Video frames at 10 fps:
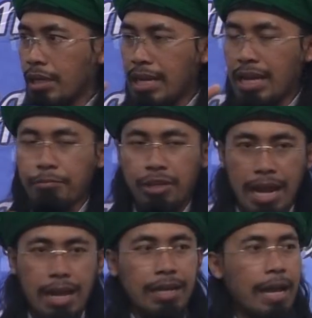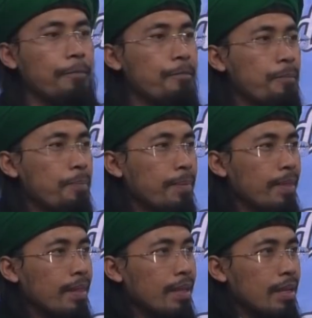ke dalam neraka.
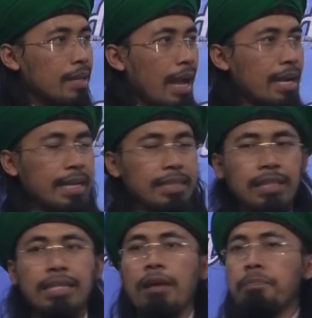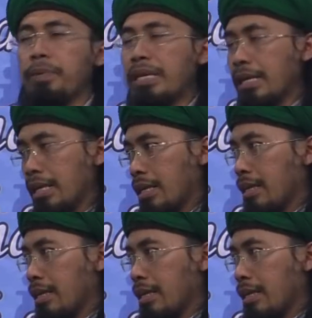Akan tetapi,